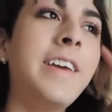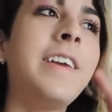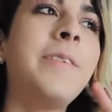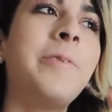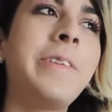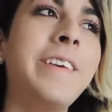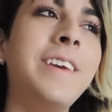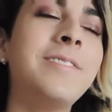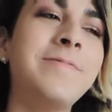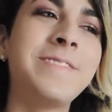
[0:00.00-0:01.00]
Y pues
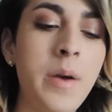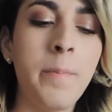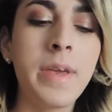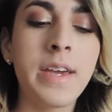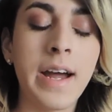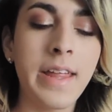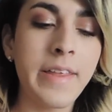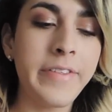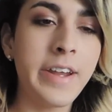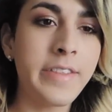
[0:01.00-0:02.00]
sí, mi cara
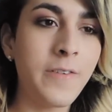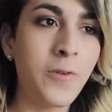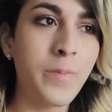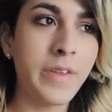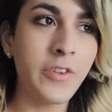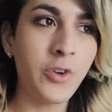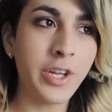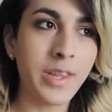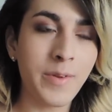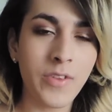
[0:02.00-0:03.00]
de cierta forma siento
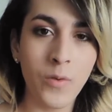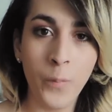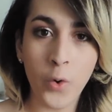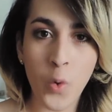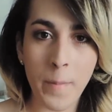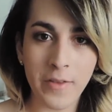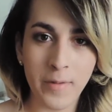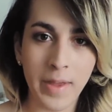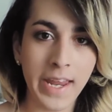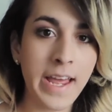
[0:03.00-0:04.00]
que también se ve un poco más
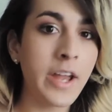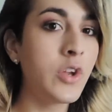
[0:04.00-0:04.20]
femenina.